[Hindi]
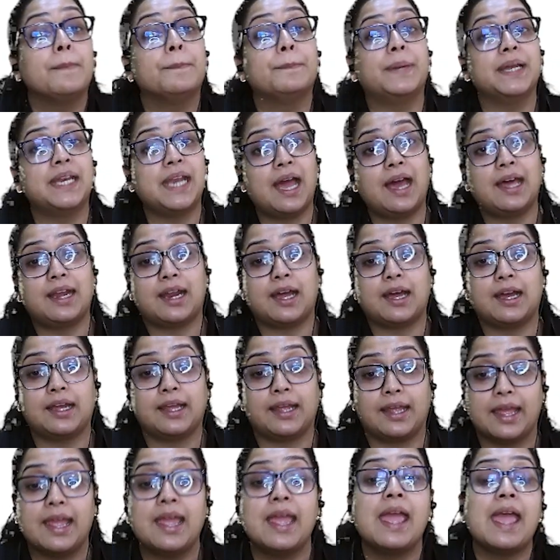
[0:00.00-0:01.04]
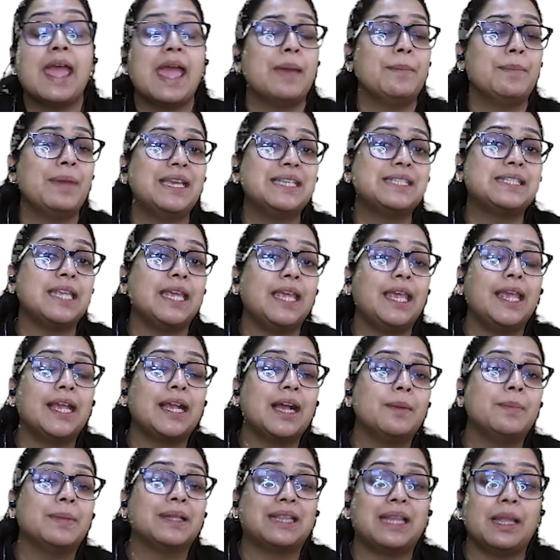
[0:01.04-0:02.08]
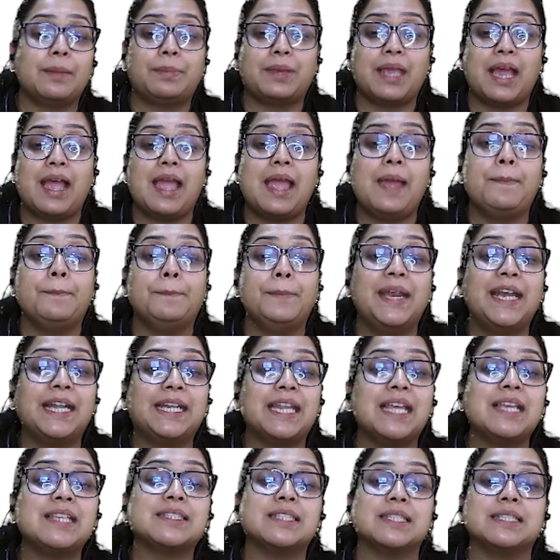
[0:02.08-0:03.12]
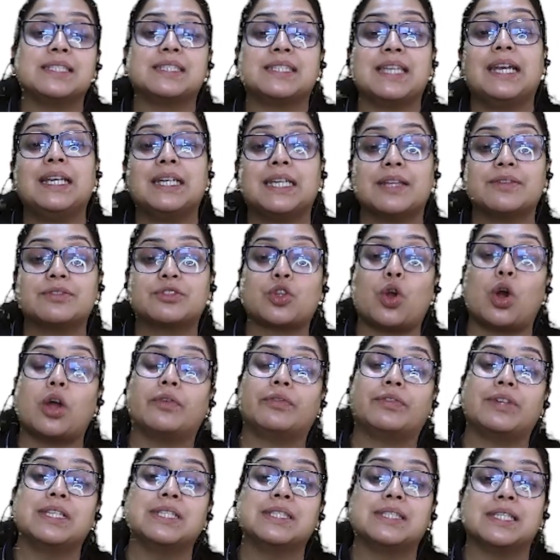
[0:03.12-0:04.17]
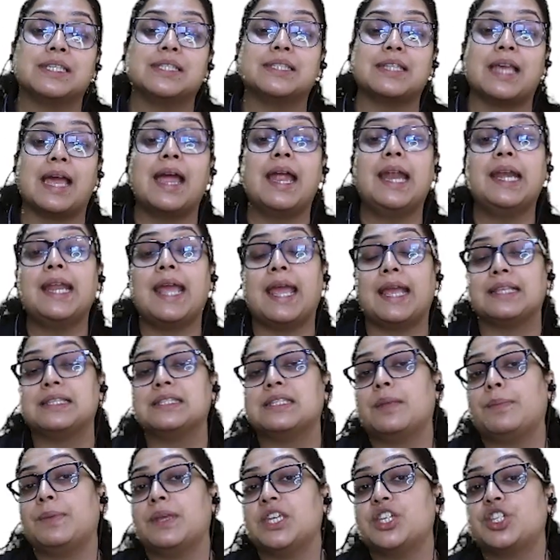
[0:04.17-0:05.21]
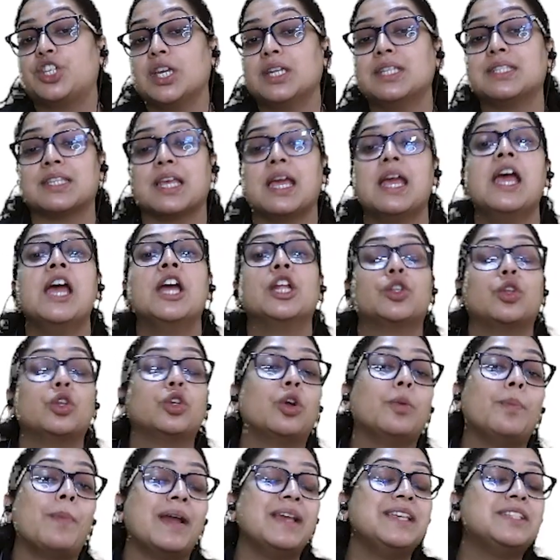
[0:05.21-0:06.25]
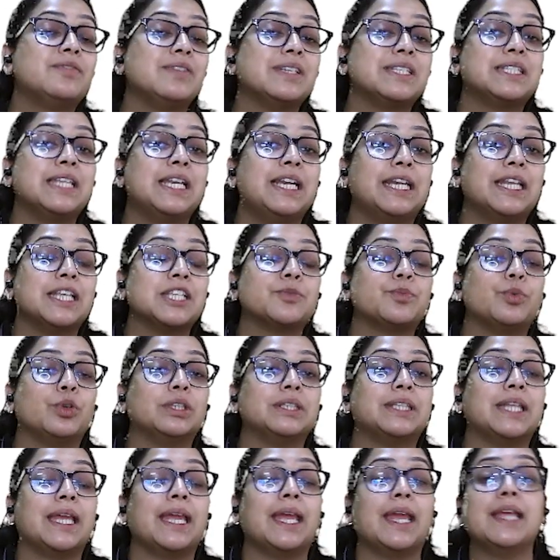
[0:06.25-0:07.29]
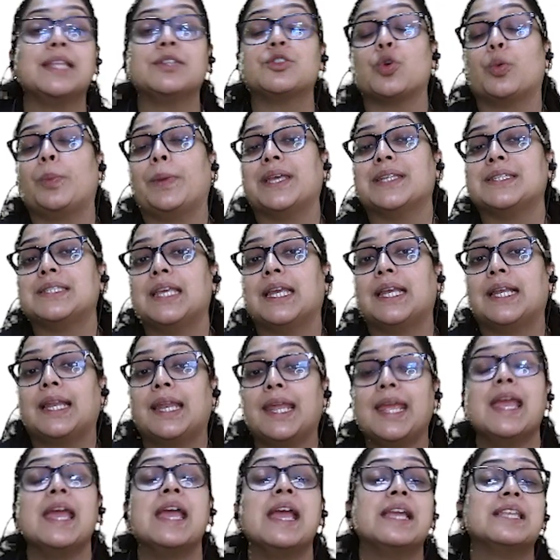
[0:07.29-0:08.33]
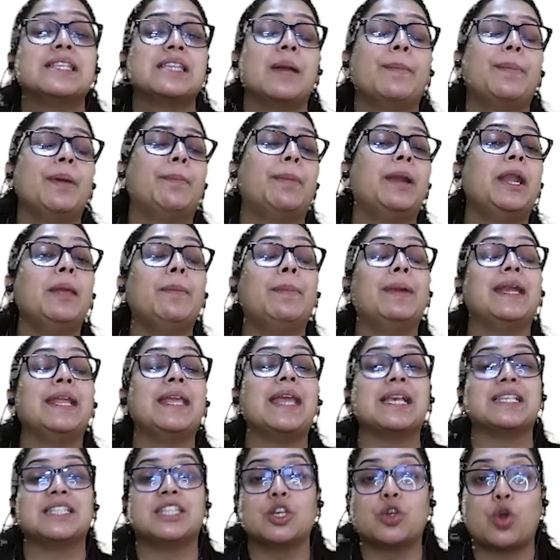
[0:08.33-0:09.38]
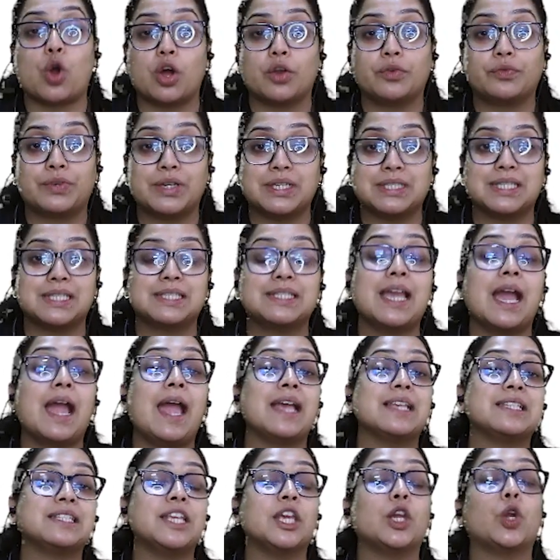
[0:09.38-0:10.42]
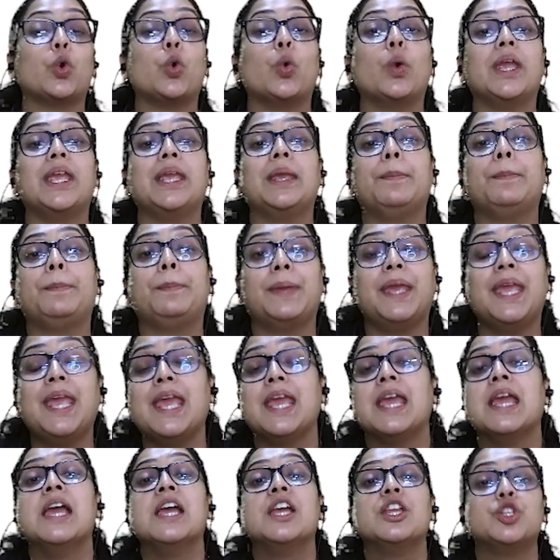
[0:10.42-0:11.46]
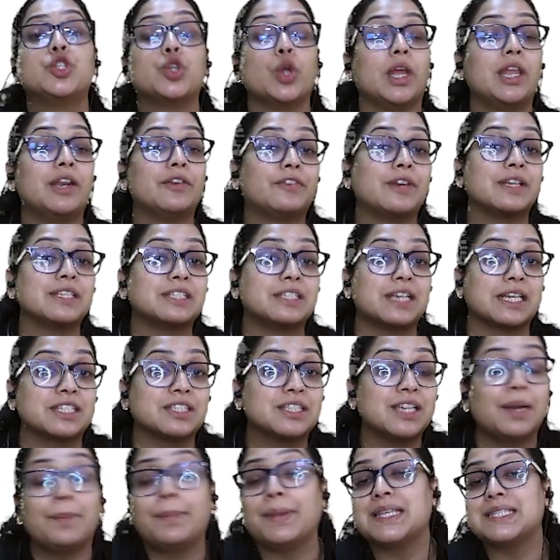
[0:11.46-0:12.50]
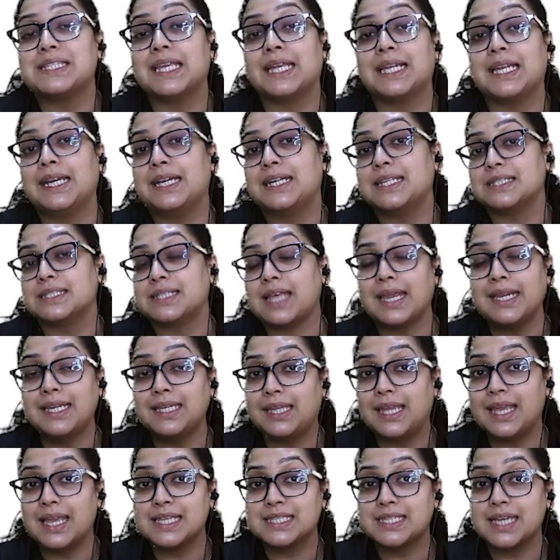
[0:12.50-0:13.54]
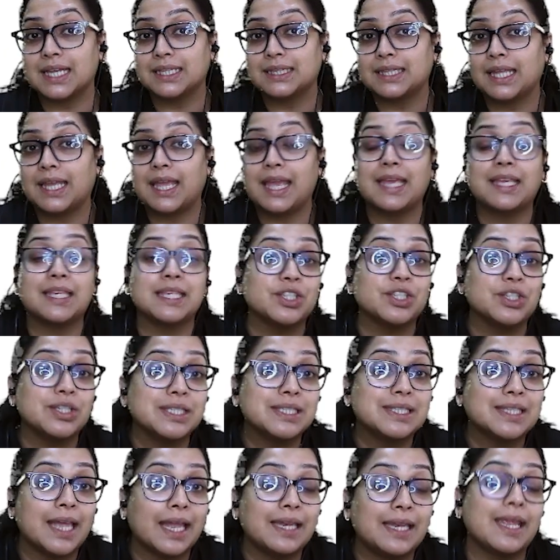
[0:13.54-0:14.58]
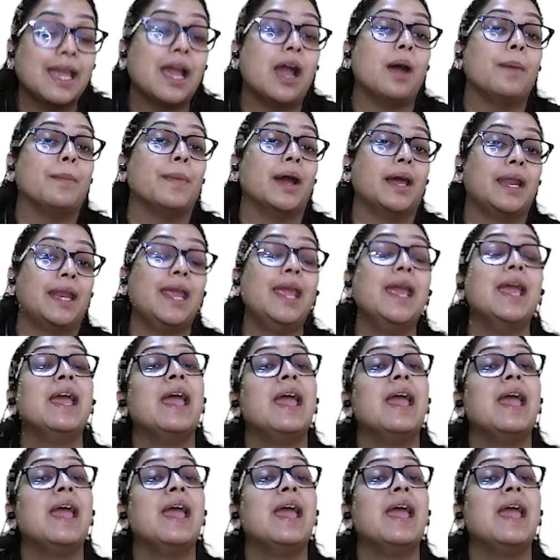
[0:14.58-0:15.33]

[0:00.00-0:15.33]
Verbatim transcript: बना रहा है एम e का मतलब क्या है मीटिंग्स इंसेंटिव कॉन्फ्रेंसेज एंड एग्जीबिशन तो इनको माइस फैसिलिटीज बोलते हैं जो बेसिकली जहां पे बड़ी बड़ी ऐसी कॉन्फ्रेंसेज या ऐसी कोई भी जो इंफ्रास्ट्रक्चर बेसिकली डिजाइन किए जाते हैं किस चीज के लिए हमारे